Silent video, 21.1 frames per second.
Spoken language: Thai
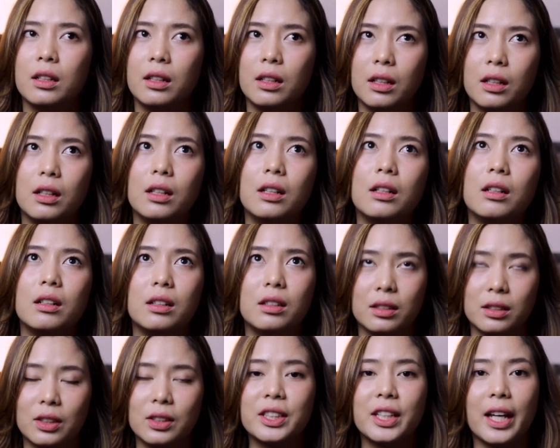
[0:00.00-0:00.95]
เนอะเอ
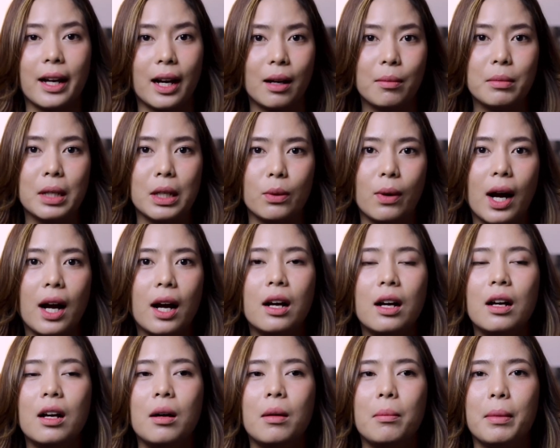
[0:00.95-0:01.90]
อต้องใช้คำนี้ว่า
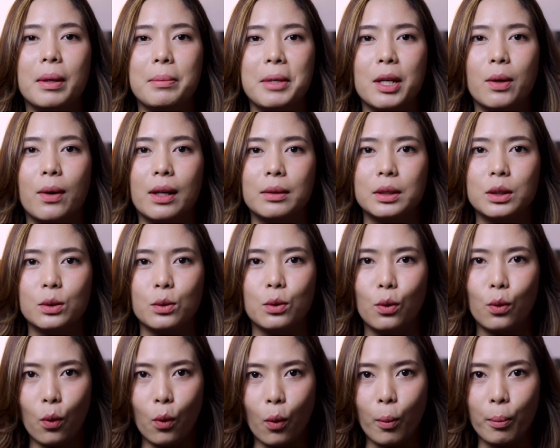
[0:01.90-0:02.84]
มันมีความสุ
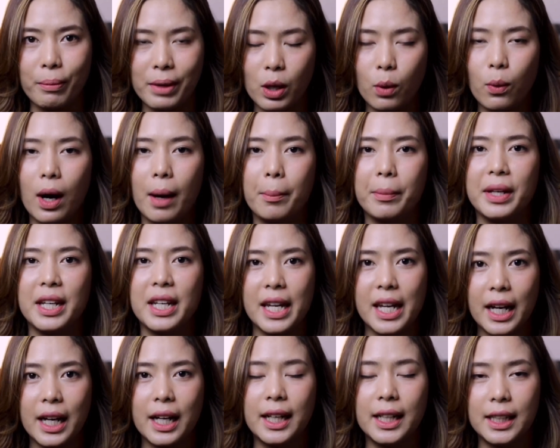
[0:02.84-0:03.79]
ขุมมีความ
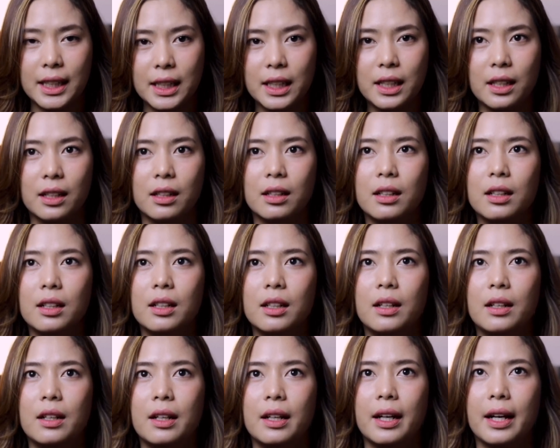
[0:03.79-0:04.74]
นิ่งขึ้น
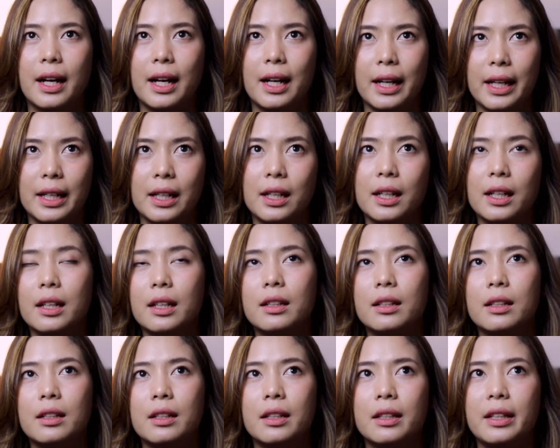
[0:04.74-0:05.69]
กลิ่น
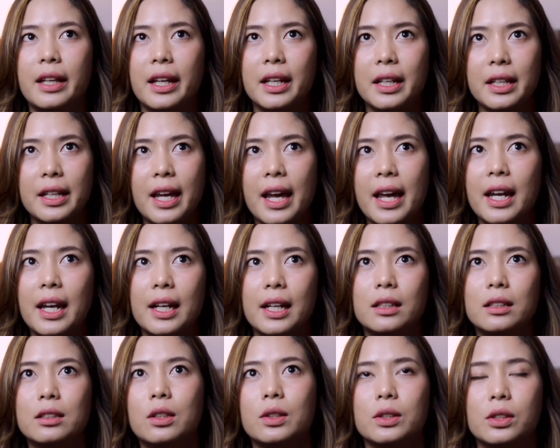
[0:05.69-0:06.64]
เย็
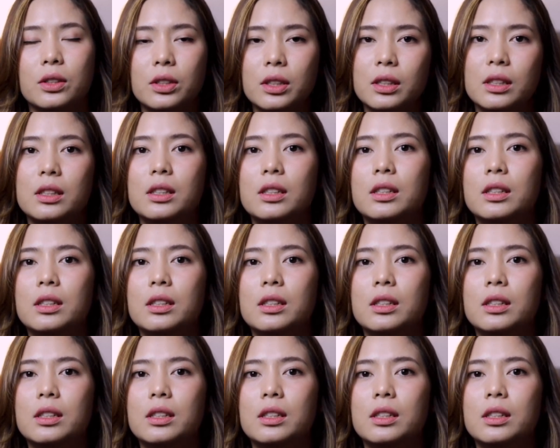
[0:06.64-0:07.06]
นๆสดชื่